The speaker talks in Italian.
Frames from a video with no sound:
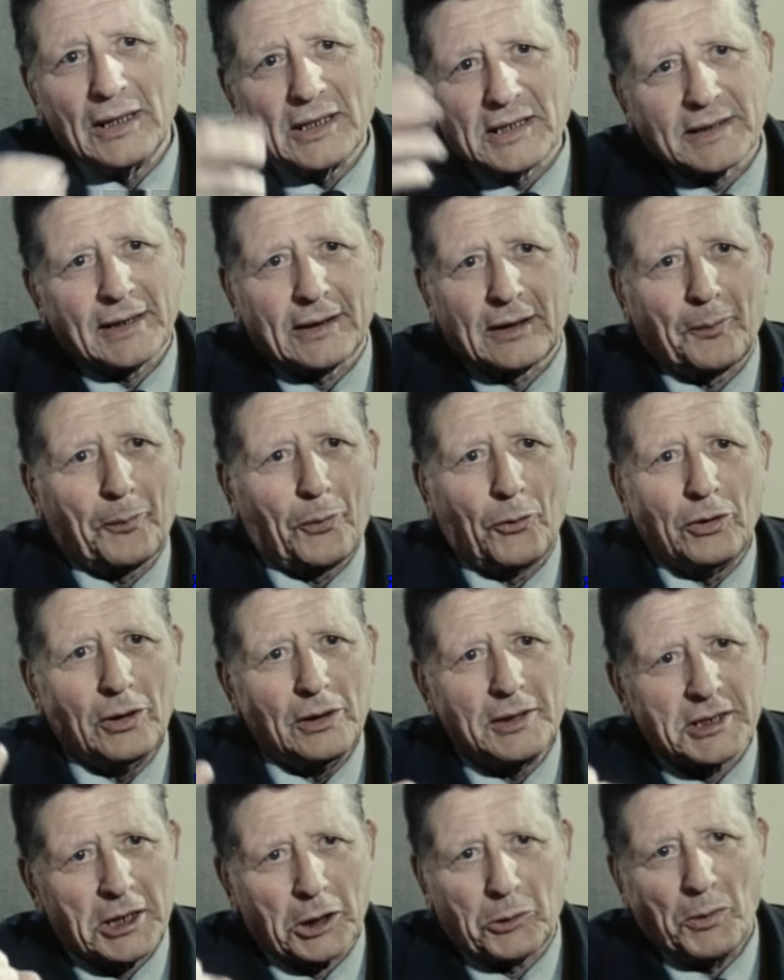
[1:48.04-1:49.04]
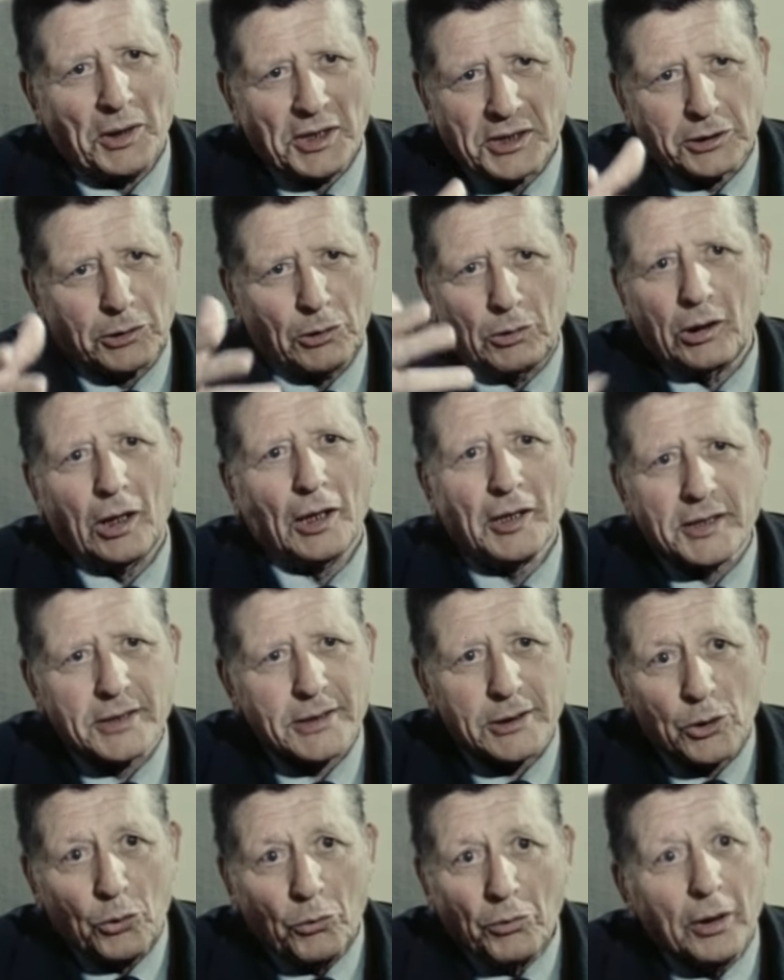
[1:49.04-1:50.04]
di quella che è stata poi il sequestro, la
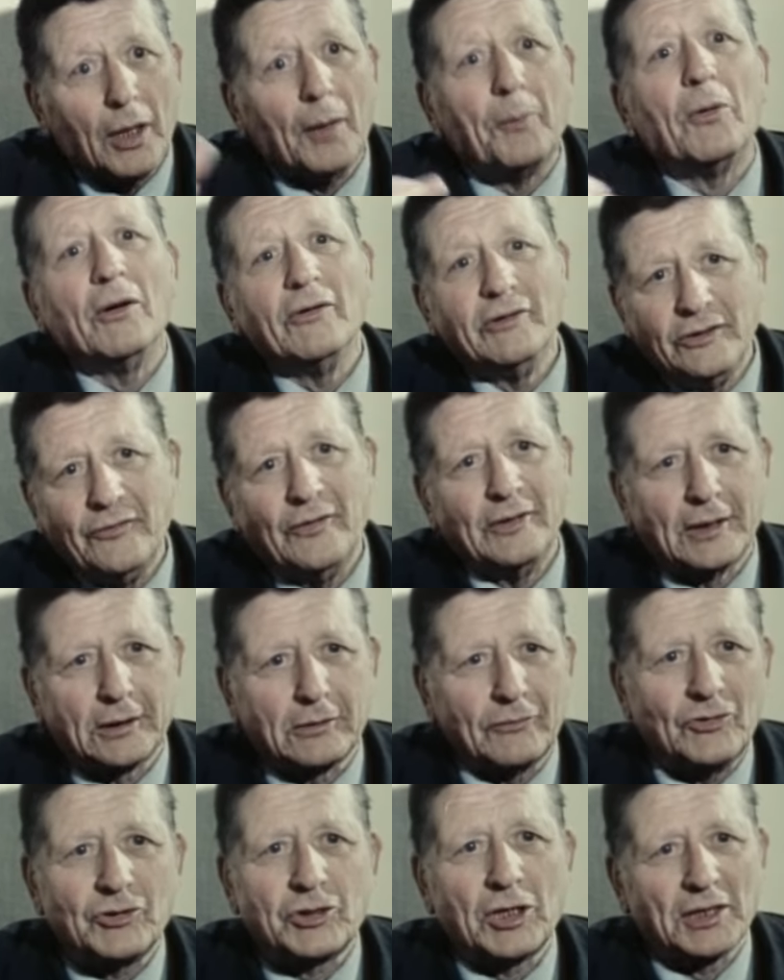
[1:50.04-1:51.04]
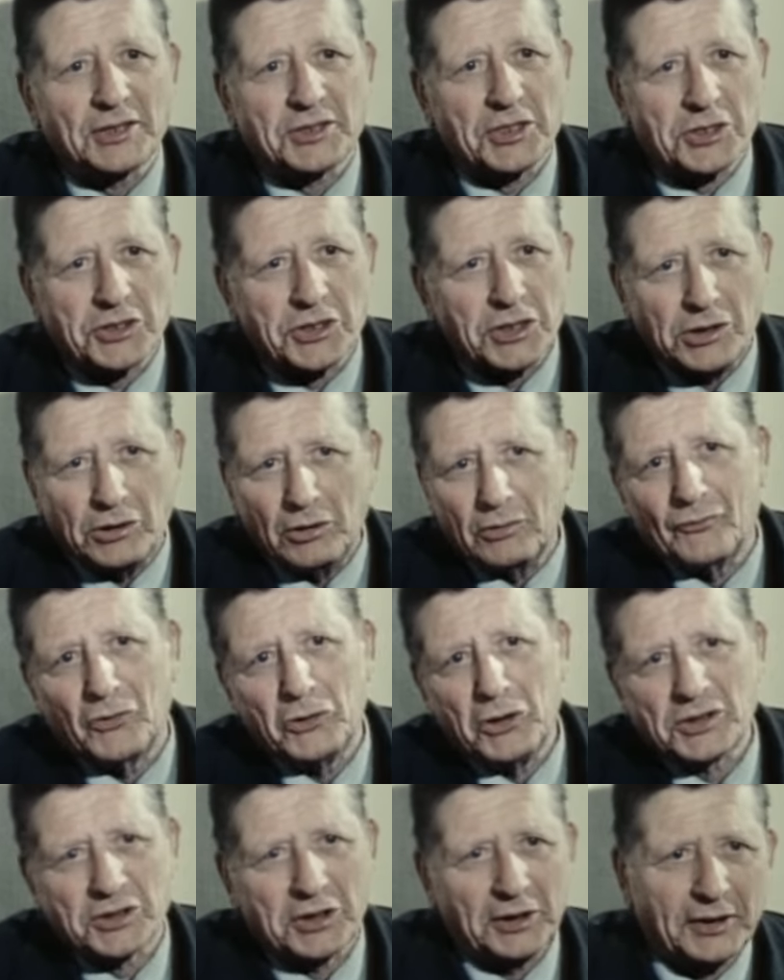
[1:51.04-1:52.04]
lezione, poi è diventato vice l'assassino, non
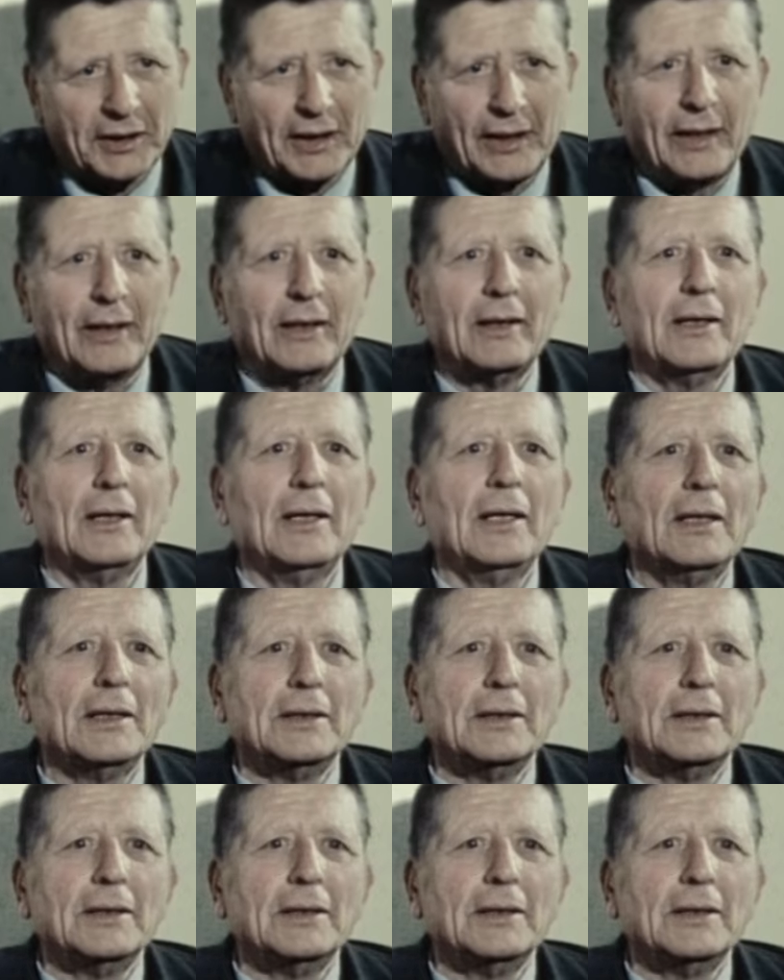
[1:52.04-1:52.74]
voglio entrare